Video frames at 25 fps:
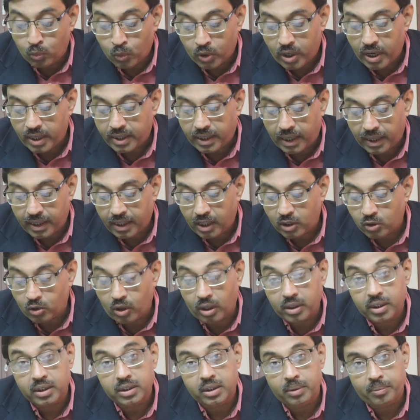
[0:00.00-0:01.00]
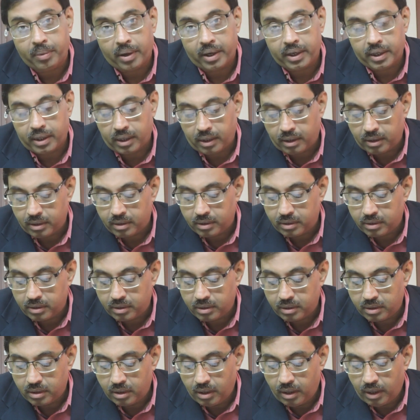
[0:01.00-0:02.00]
মুখে ঠান্ডা জল দিতে পারে না
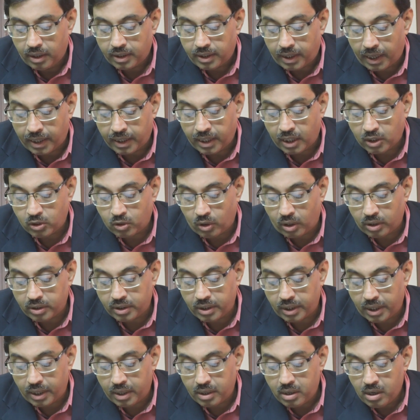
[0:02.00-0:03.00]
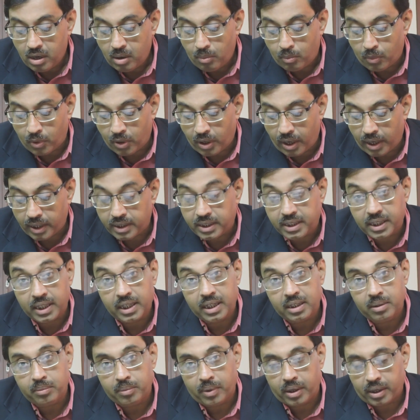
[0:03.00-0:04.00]
ঠান্ডা জল দিলেই মনে হয়
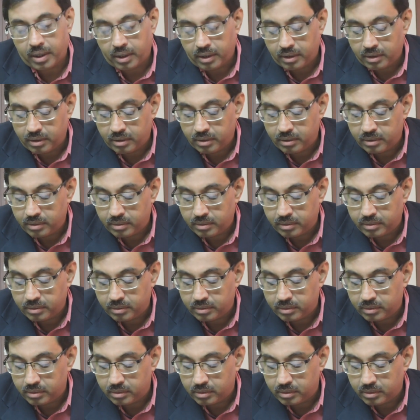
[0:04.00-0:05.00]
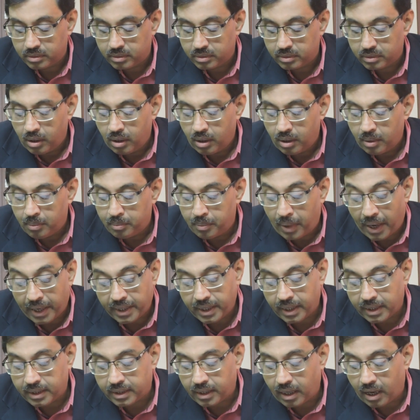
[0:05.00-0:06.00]
চিলিক মারে
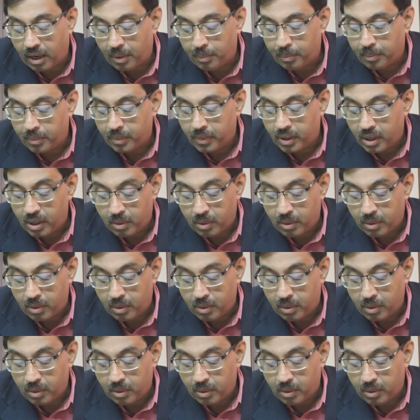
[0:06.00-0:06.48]
বাইরের তাপ